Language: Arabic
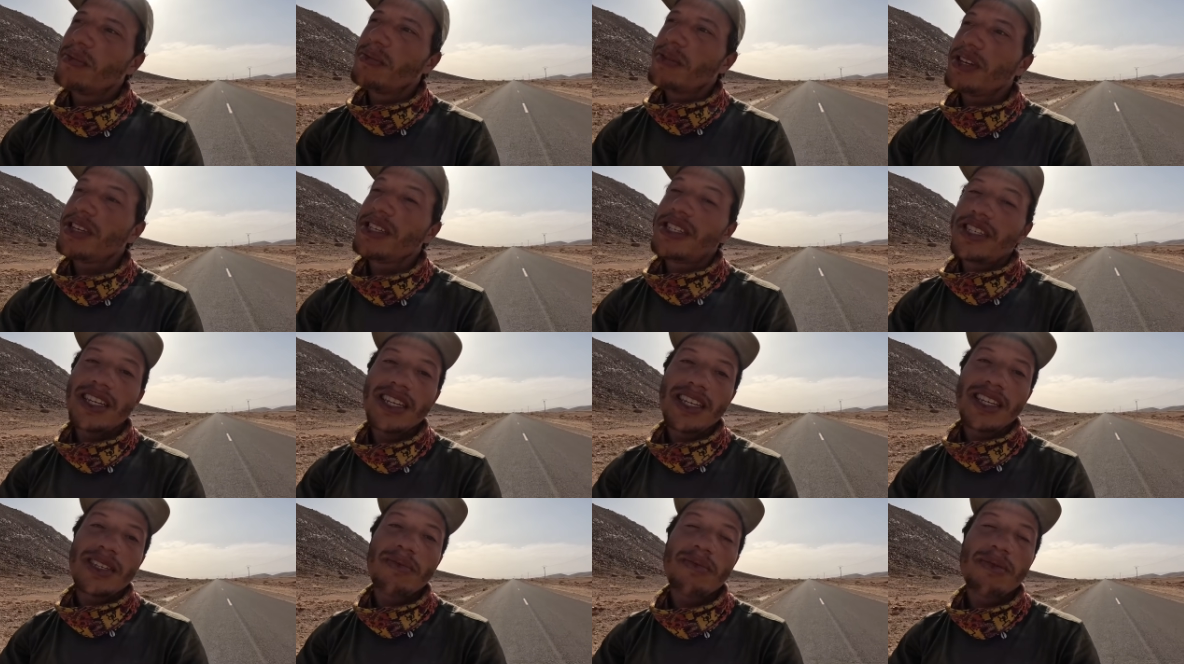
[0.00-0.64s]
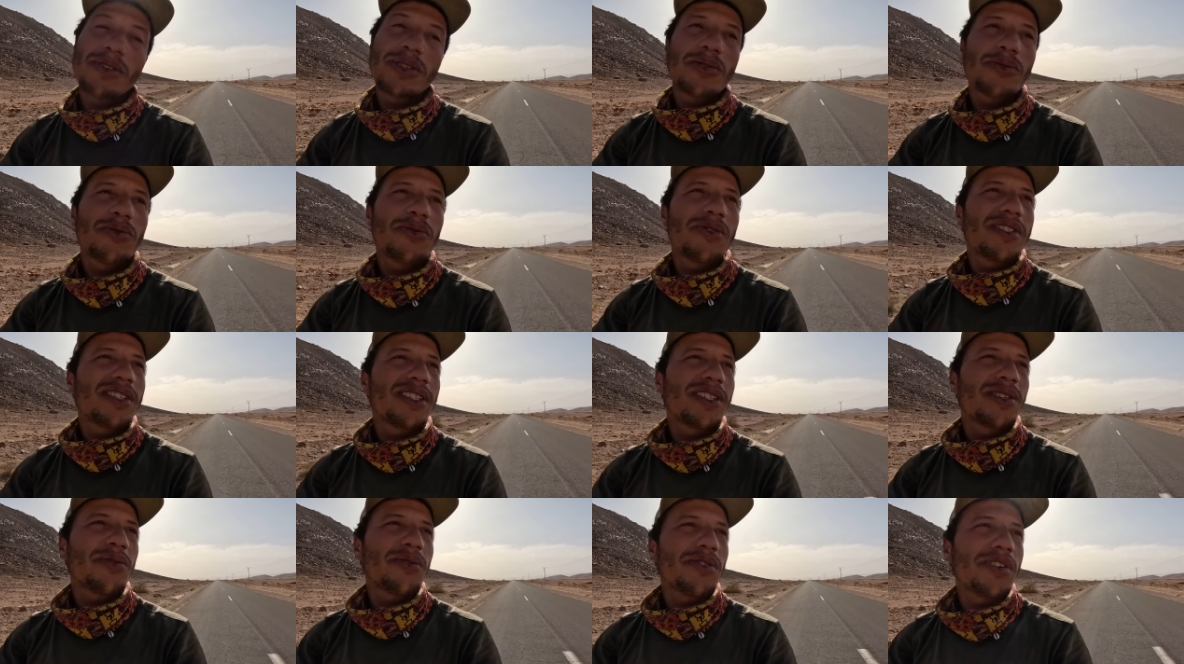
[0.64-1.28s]
ما نسيت ما سوت
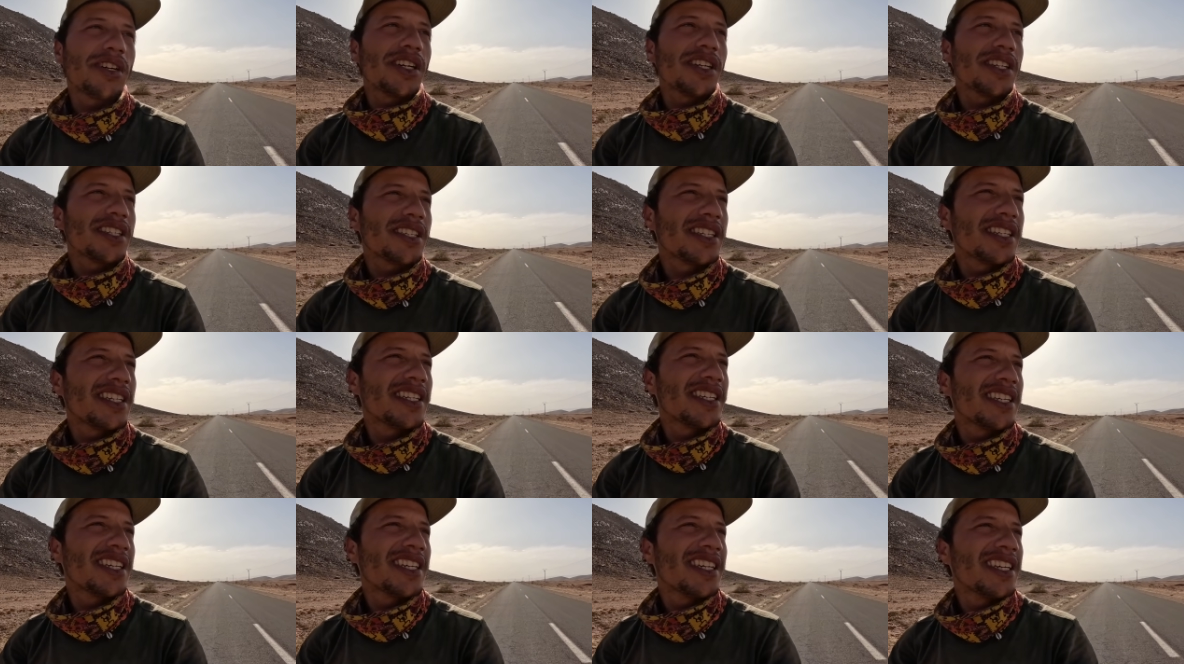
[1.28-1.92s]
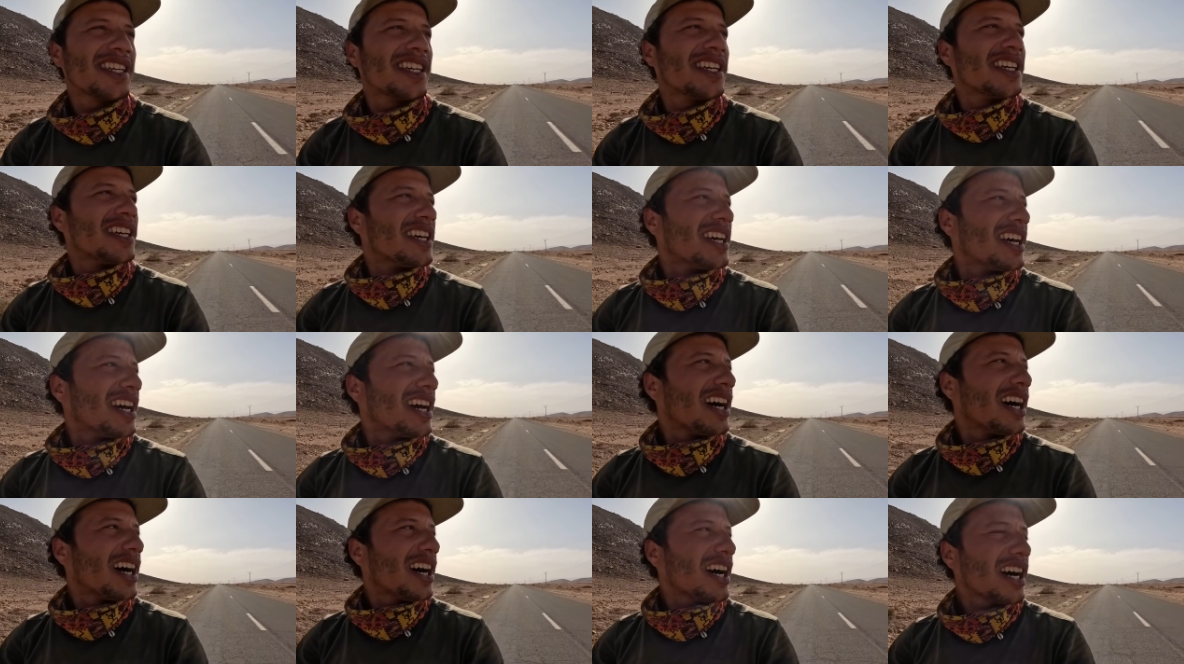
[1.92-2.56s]
شي واحد
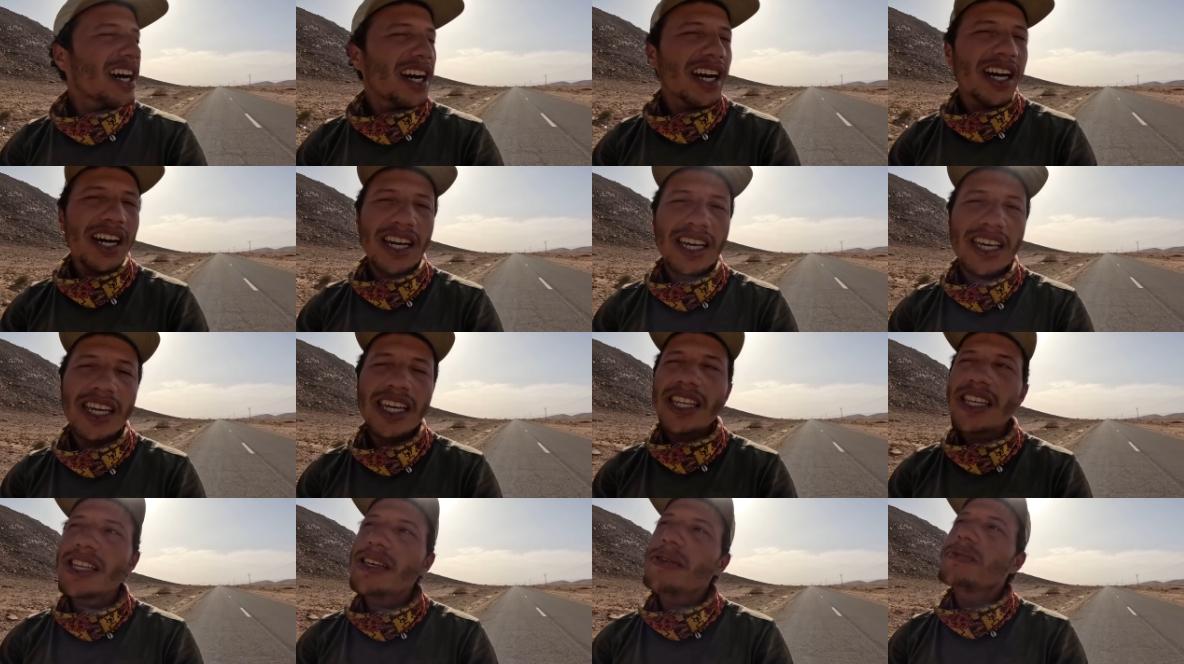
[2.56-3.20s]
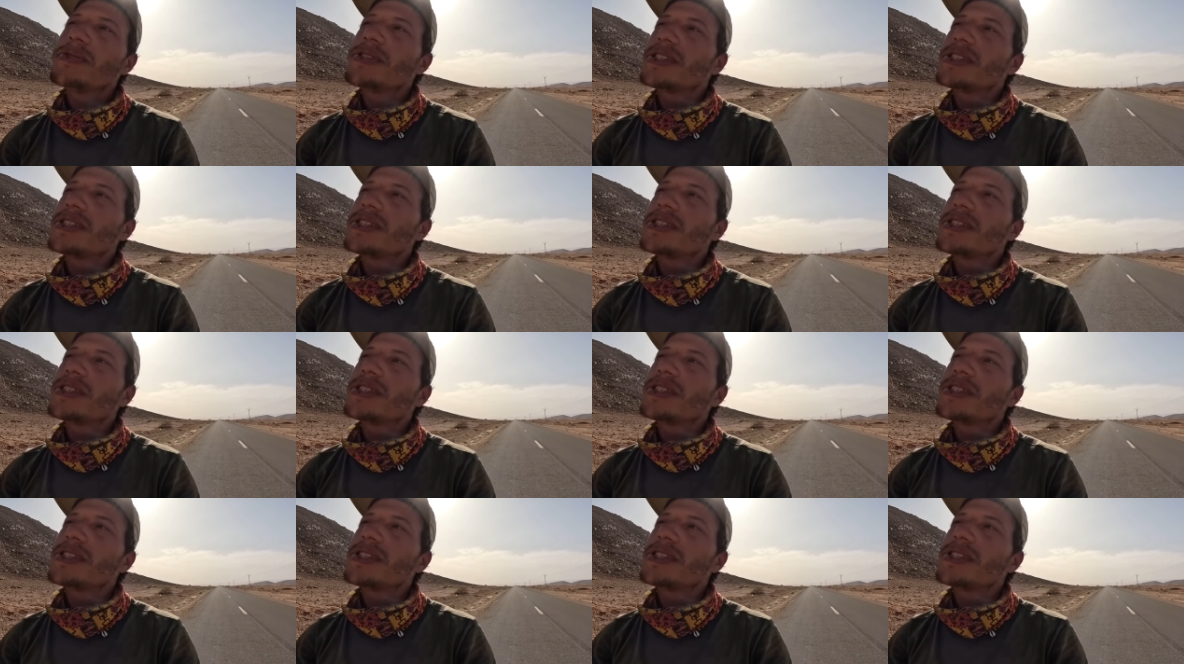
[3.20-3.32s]
أقا كاينة